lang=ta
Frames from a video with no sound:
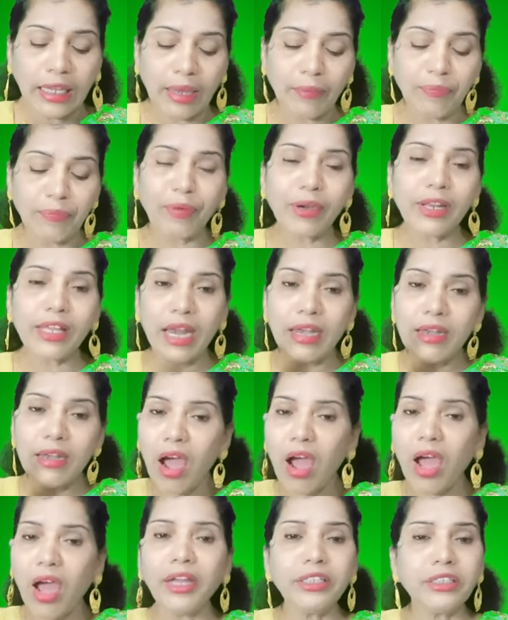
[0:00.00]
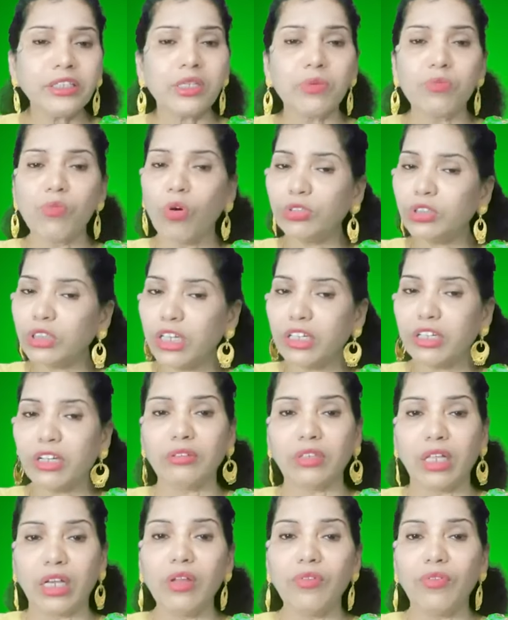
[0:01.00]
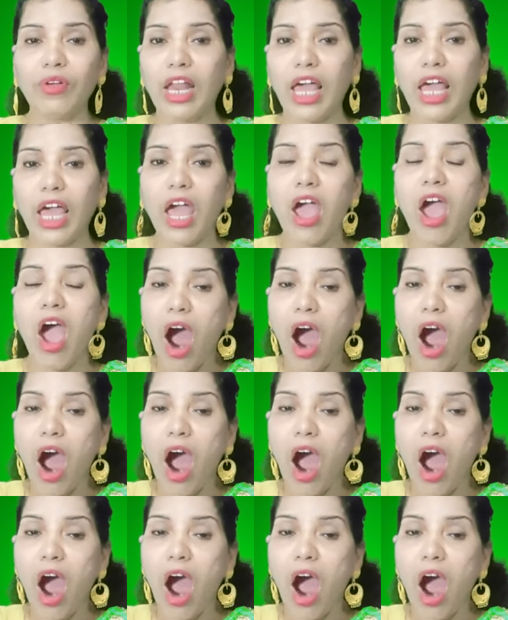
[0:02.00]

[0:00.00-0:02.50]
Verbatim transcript: எப்படி என்ன ஆயிற்று மோசிக்கும் தெரியவில்லை